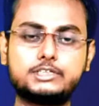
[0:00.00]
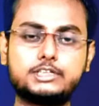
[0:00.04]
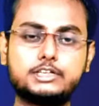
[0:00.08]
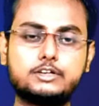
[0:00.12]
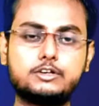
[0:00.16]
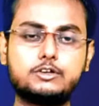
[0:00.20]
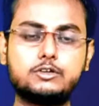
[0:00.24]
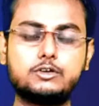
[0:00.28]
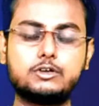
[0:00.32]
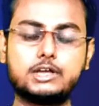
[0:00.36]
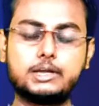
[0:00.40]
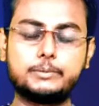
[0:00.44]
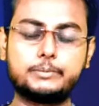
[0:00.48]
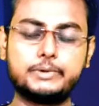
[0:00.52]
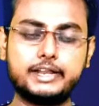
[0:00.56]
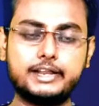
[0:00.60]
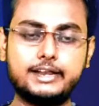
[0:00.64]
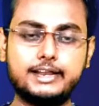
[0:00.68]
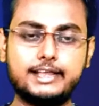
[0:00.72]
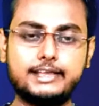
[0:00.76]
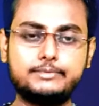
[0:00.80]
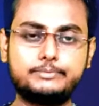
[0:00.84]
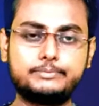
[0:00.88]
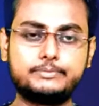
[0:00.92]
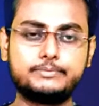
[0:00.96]
परसेंट लोग अपने
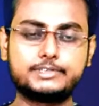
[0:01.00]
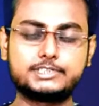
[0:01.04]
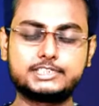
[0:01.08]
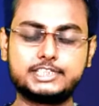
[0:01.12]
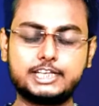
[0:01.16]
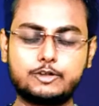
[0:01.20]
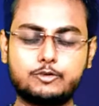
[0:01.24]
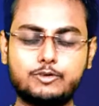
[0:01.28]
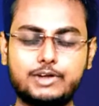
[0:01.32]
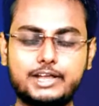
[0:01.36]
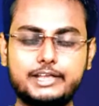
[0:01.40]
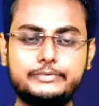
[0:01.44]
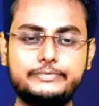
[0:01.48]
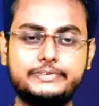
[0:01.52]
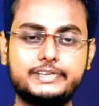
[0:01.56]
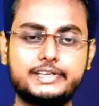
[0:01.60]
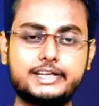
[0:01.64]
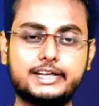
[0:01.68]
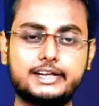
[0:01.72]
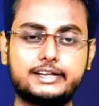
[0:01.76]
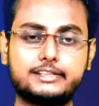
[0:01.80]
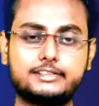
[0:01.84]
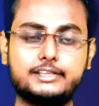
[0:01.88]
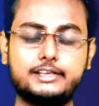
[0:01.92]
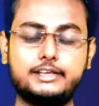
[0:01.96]
लाइफ में सर्वाइव ही
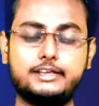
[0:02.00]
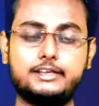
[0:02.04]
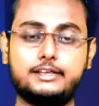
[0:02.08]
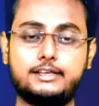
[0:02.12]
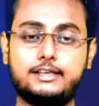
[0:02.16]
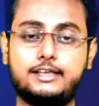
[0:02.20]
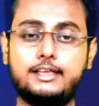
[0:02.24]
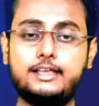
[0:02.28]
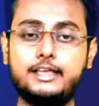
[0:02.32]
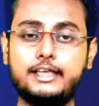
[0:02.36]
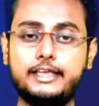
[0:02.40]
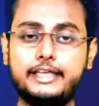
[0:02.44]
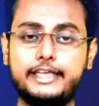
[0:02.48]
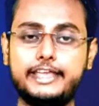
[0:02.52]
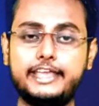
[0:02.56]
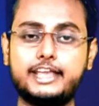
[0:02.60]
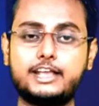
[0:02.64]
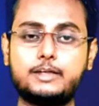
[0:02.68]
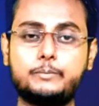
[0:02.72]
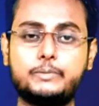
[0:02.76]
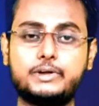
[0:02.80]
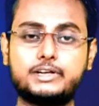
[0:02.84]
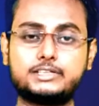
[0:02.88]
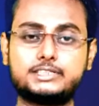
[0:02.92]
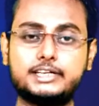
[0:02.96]
करते हैं
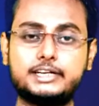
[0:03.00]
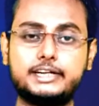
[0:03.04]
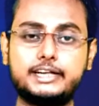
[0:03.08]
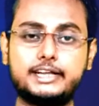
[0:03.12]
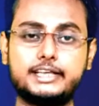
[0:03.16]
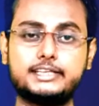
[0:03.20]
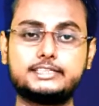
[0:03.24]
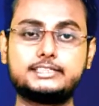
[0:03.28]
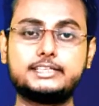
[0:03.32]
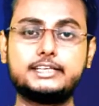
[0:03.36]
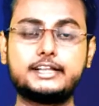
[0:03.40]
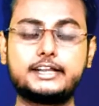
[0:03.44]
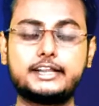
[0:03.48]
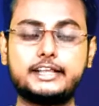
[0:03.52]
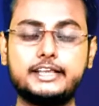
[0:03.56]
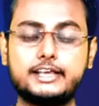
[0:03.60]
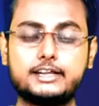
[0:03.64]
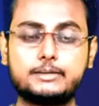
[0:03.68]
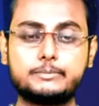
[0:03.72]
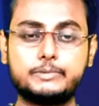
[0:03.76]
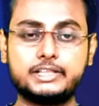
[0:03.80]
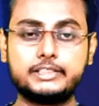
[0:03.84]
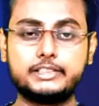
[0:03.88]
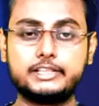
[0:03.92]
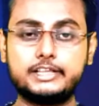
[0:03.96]
एक परसेंट ऐसे
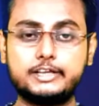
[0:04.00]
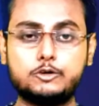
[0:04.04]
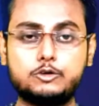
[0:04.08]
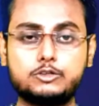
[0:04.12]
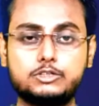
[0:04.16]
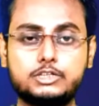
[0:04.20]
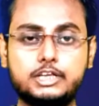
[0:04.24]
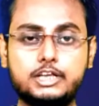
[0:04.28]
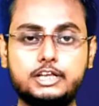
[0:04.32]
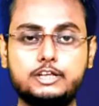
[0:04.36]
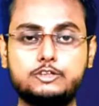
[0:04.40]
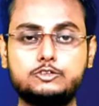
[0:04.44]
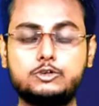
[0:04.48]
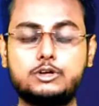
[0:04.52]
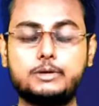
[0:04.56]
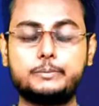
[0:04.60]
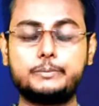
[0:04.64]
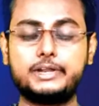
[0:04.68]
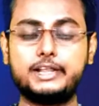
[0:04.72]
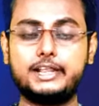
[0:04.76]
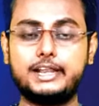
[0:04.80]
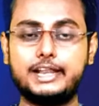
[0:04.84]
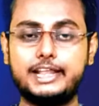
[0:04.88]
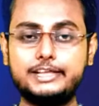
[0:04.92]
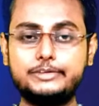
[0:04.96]
रेयर बंदे होते हैं जो
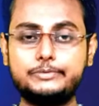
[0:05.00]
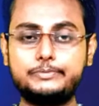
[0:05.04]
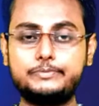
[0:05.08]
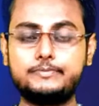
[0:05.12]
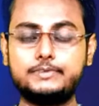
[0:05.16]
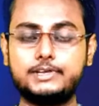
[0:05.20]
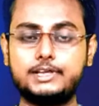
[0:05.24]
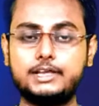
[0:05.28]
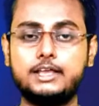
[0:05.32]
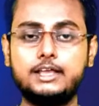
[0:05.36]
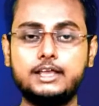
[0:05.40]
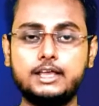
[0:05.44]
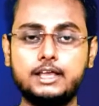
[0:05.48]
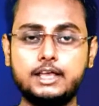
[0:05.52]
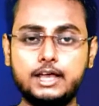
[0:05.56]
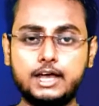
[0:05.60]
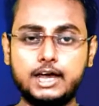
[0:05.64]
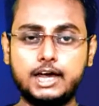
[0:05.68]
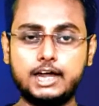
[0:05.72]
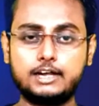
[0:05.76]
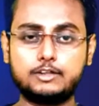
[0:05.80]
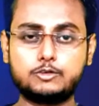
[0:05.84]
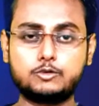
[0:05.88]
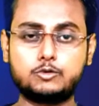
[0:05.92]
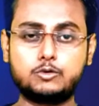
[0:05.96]
अपने लाइफ में
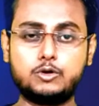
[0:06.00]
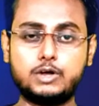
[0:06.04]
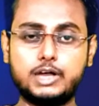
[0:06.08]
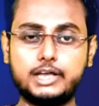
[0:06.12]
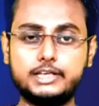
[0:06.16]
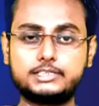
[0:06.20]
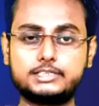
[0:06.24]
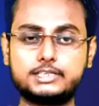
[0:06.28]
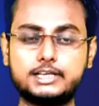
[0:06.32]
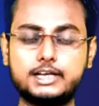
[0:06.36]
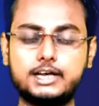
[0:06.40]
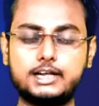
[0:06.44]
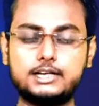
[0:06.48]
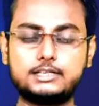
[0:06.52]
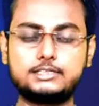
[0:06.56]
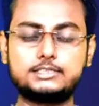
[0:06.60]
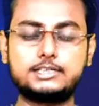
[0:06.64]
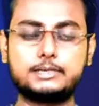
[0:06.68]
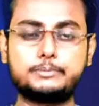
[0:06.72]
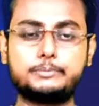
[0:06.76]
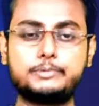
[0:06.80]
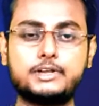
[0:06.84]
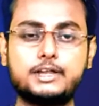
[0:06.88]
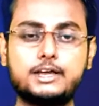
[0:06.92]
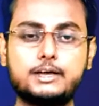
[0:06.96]
हर ख्वाहिश हर
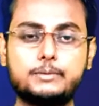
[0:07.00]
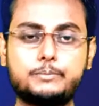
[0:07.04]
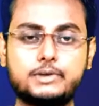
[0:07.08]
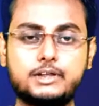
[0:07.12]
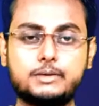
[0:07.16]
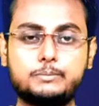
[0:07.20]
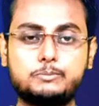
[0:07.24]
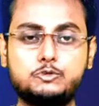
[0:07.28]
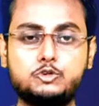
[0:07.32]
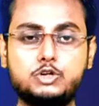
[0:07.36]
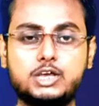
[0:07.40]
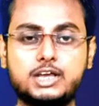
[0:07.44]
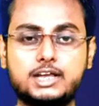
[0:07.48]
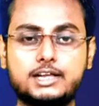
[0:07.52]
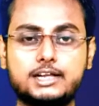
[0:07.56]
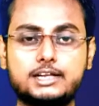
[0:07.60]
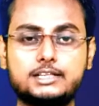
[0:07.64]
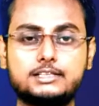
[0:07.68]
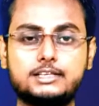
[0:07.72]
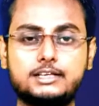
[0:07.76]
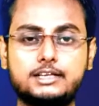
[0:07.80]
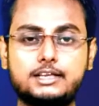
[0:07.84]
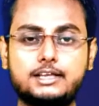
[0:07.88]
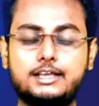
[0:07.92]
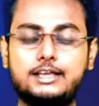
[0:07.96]
सपना अपना पूरा
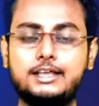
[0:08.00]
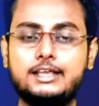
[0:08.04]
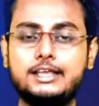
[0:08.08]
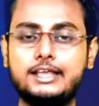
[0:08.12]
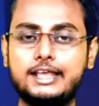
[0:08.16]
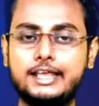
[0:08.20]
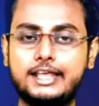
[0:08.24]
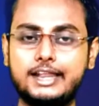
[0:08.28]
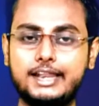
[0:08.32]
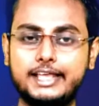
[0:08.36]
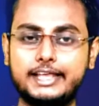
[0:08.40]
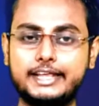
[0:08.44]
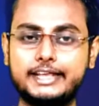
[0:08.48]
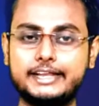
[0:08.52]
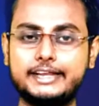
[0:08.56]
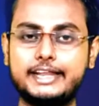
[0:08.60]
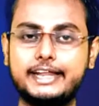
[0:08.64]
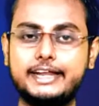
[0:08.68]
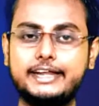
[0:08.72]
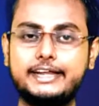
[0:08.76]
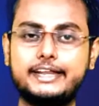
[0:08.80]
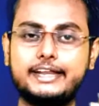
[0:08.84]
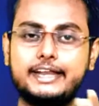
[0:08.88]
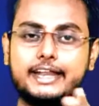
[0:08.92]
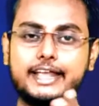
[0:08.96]
करते हैं लेकिन
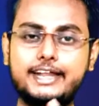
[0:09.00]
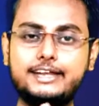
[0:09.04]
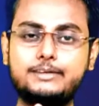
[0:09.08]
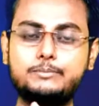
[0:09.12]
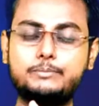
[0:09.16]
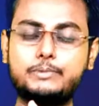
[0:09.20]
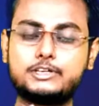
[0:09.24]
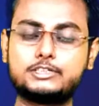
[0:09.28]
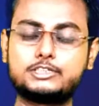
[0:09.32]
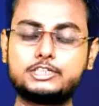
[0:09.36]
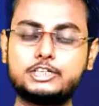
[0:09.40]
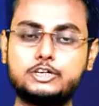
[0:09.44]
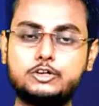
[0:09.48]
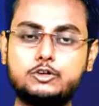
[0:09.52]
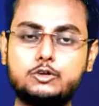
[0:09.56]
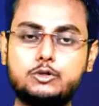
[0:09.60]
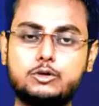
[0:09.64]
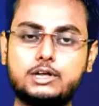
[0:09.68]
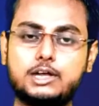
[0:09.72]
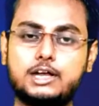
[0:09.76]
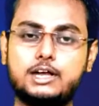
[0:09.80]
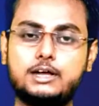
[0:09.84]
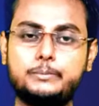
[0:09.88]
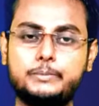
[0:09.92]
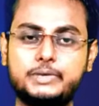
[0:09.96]
99 परसेंट
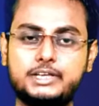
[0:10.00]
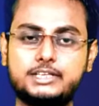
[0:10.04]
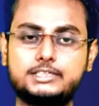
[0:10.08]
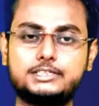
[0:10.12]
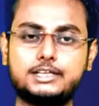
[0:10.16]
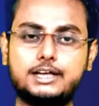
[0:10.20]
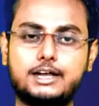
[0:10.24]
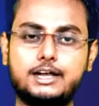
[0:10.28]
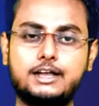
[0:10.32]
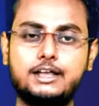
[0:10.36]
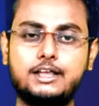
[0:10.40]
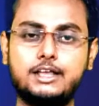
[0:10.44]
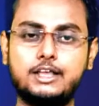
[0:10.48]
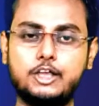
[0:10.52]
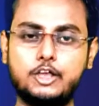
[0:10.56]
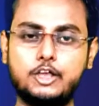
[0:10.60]
लोग हमेशा